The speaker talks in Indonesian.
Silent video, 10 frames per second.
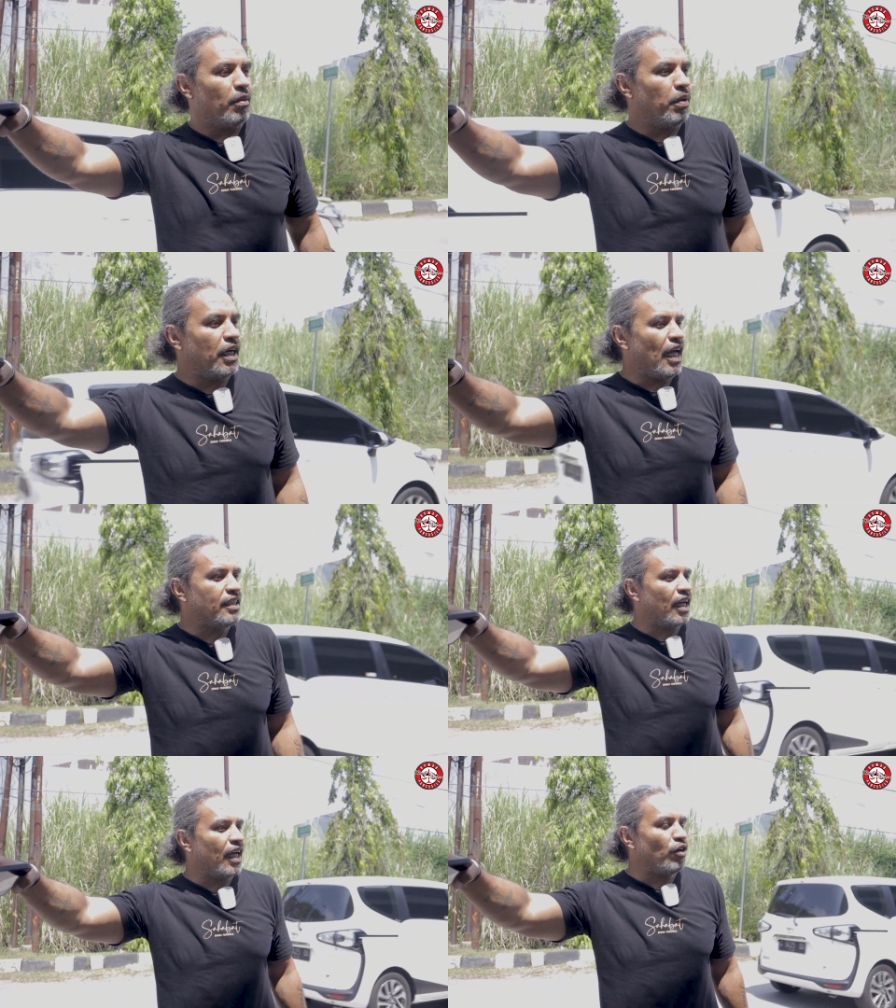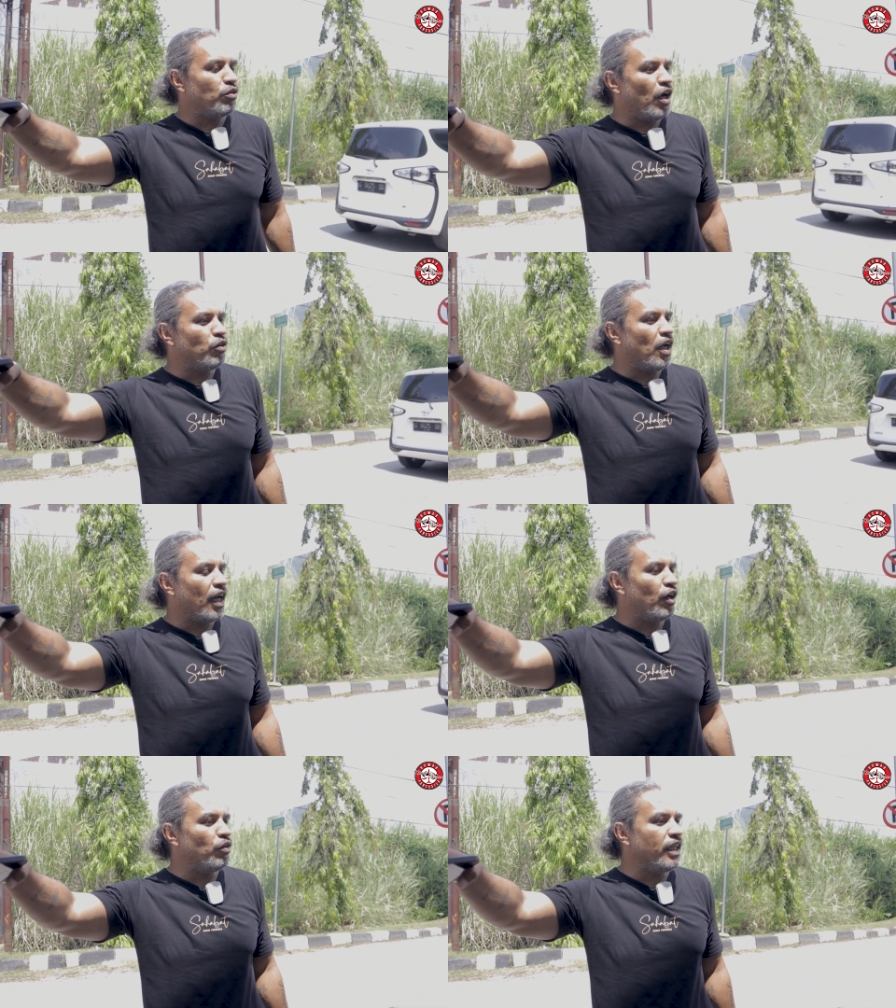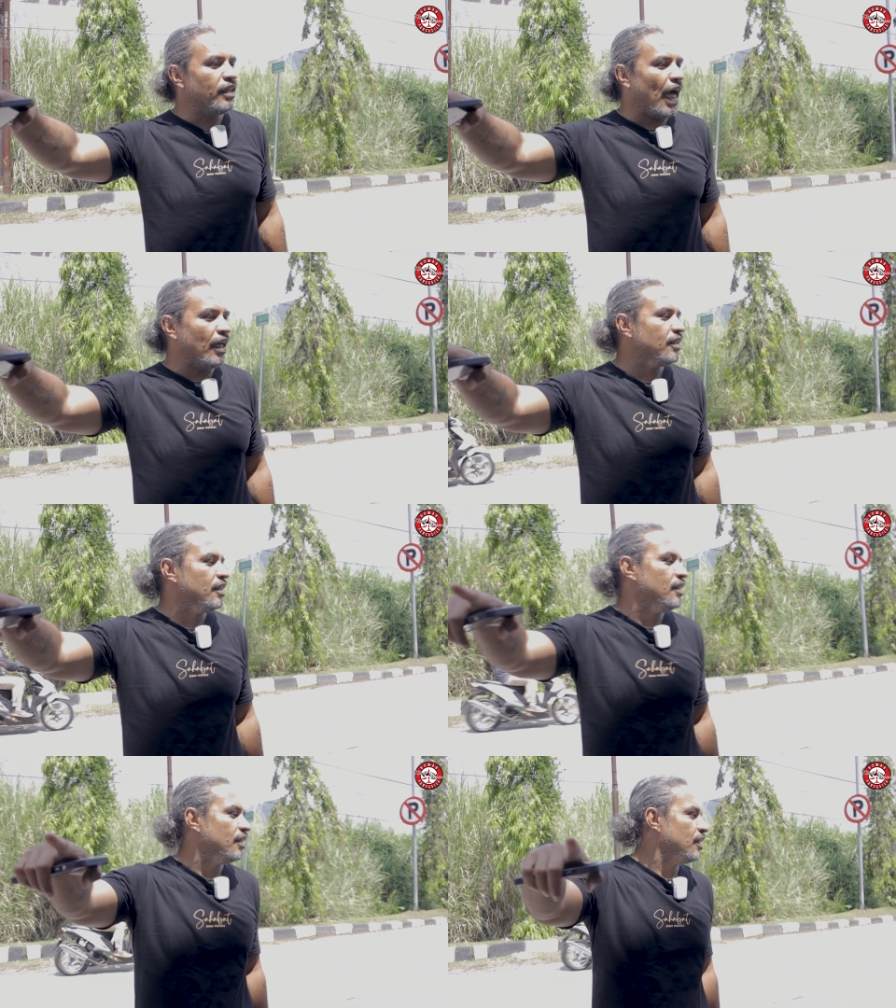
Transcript: berdasarkan undang-undang lalu lintas,